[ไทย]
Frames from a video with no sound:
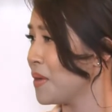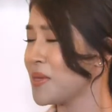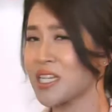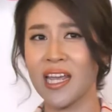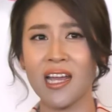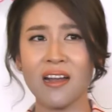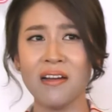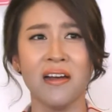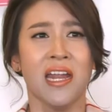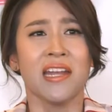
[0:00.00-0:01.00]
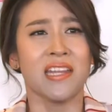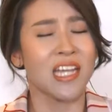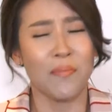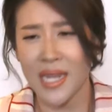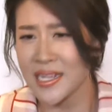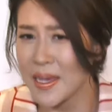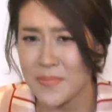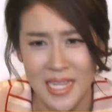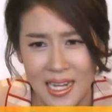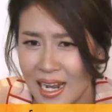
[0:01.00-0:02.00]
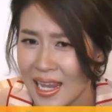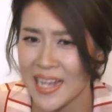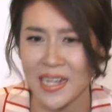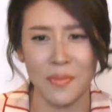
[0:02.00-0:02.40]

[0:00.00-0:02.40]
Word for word: มันไม่ใช่อย่างอื่นดิฉันไม่ได้เจ็บจีดอะไร